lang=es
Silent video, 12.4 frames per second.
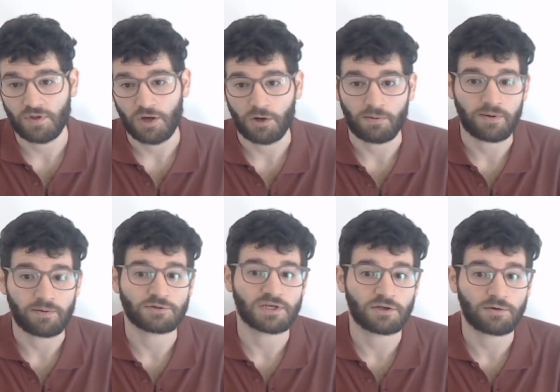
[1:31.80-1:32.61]
como
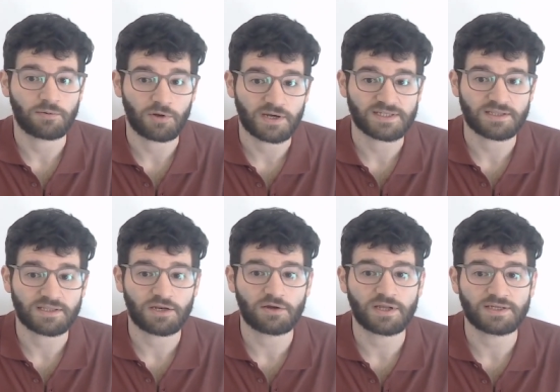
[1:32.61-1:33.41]
vimos en los bloques
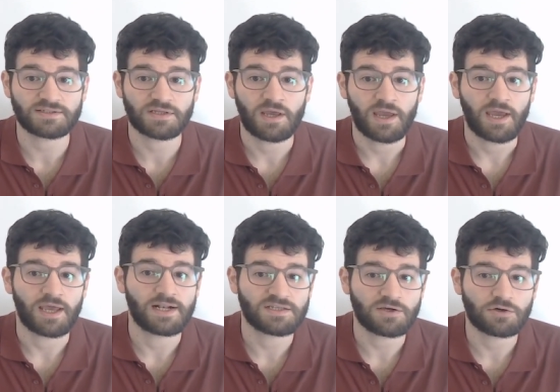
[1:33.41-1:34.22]
anteriores, en
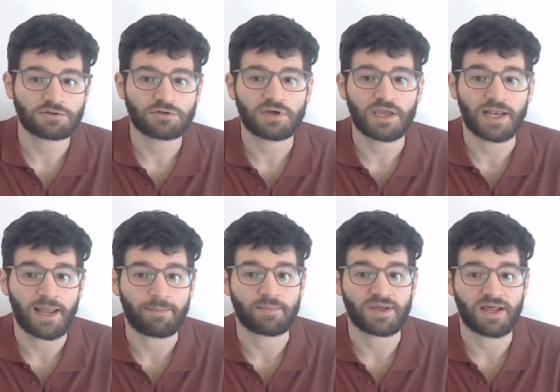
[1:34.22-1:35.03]
el cigoto y en las
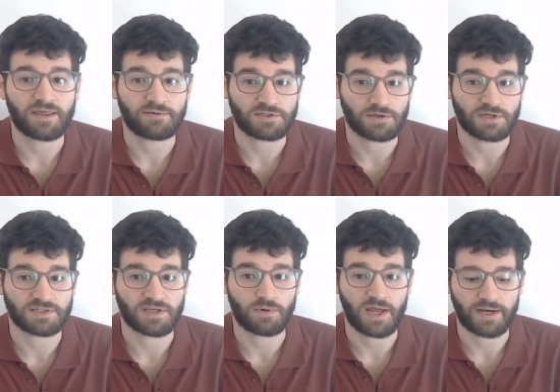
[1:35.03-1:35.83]
primeras divisiones
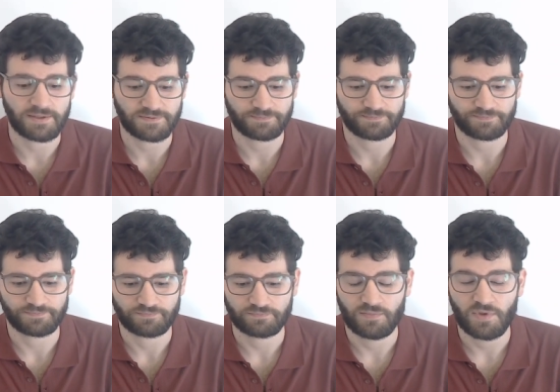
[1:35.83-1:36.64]
celulares.
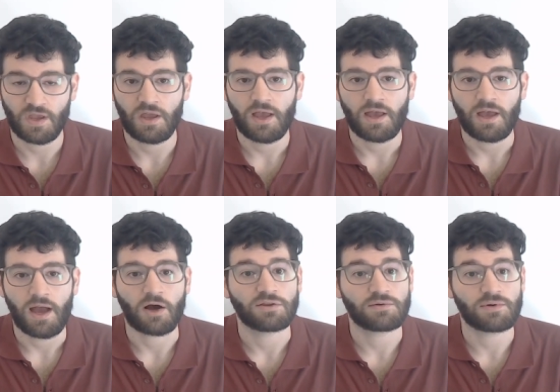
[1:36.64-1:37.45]

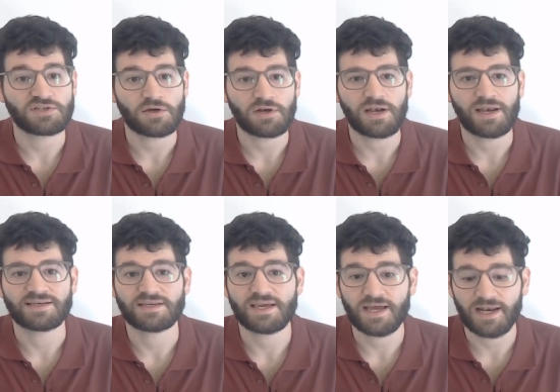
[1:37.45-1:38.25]
A continuación le
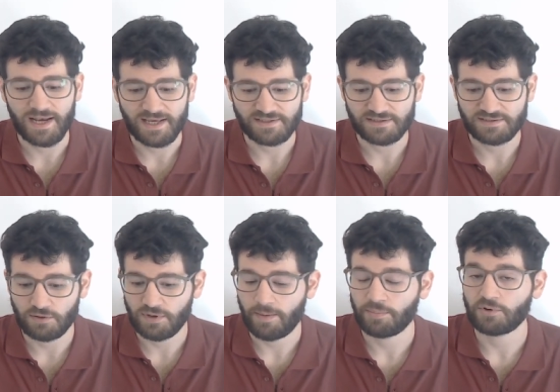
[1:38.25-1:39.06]
siguen las
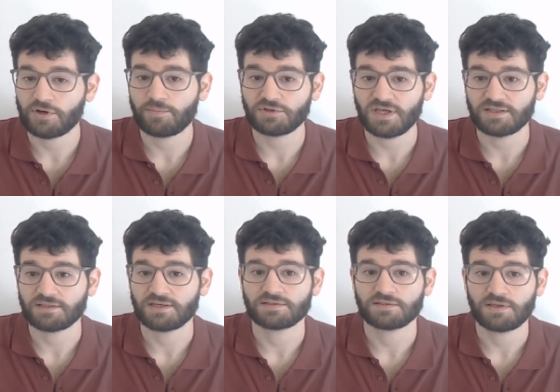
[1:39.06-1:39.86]
células
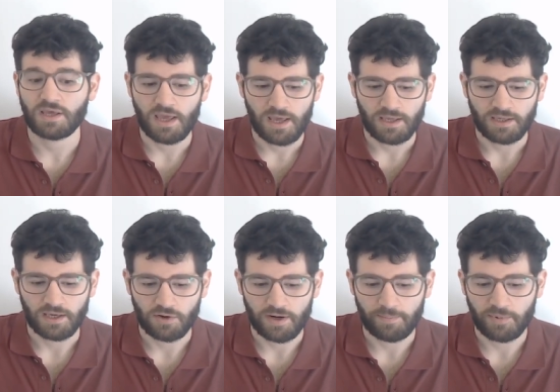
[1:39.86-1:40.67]
pluripotentes, que
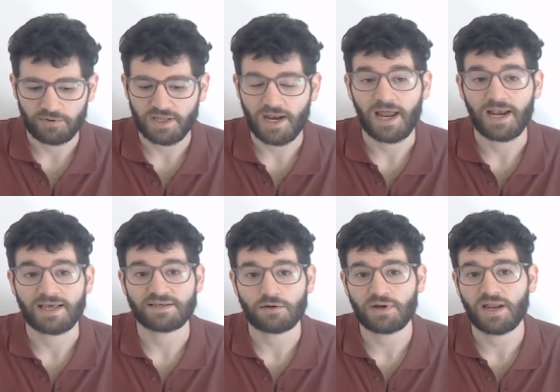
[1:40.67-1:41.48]
corresponden a las
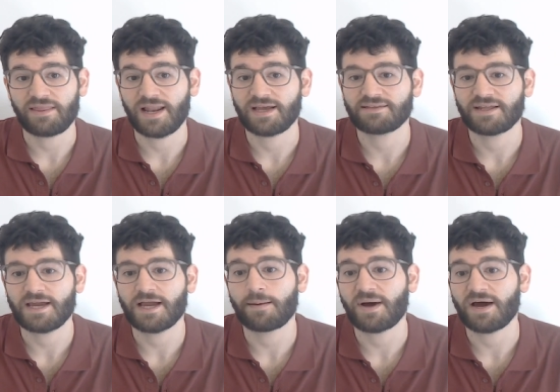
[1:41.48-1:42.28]
células de las tres
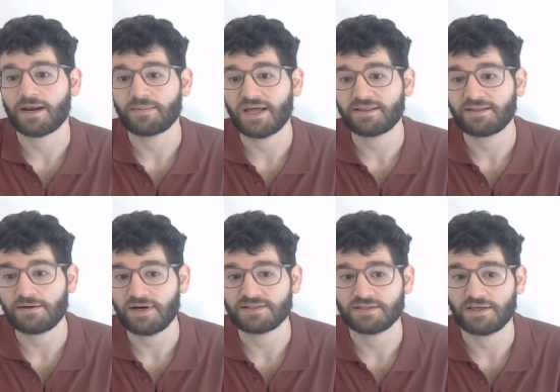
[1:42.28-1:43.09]
capas
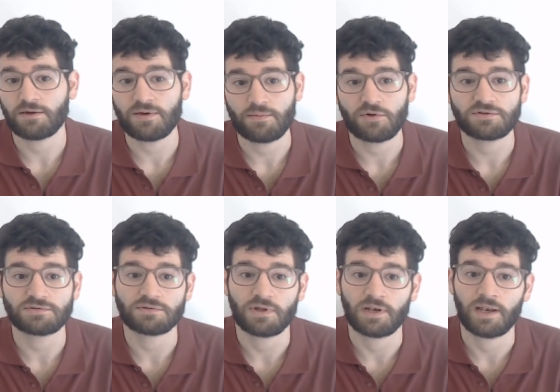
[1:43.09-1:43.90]
germinativas que vimos,
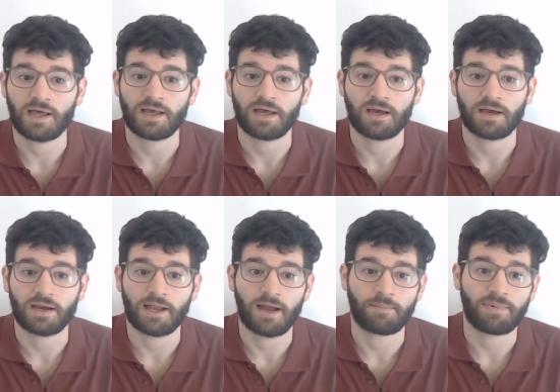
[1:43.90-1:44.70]
la
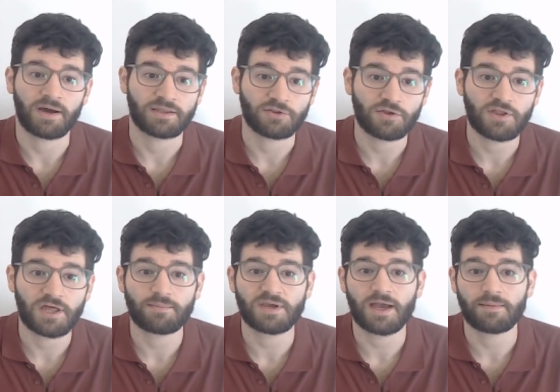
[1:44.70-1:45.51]
capa
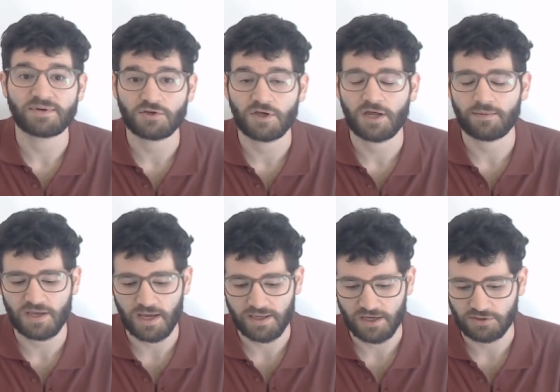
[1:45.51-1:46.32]
endodérmica,
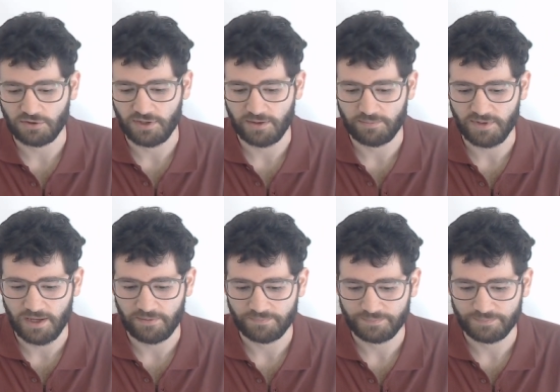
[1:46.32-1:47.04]
mesodérmica y ectodérmica.